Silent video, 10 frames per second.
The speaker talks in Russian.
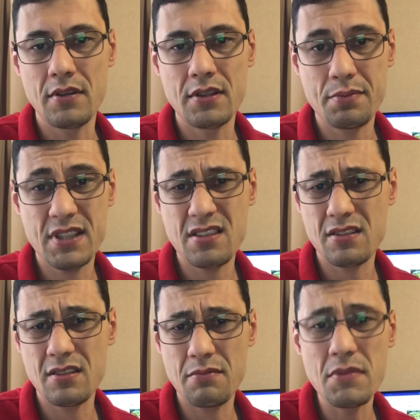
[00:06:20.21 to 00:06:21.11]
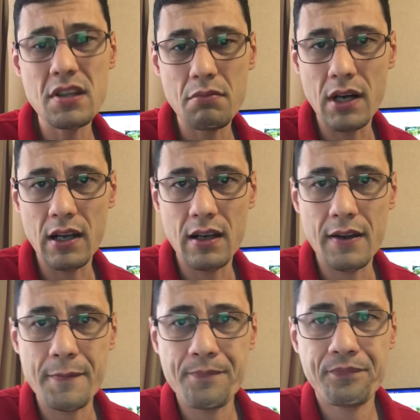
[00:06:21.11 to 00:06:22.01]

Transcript: непосредственно минимальное.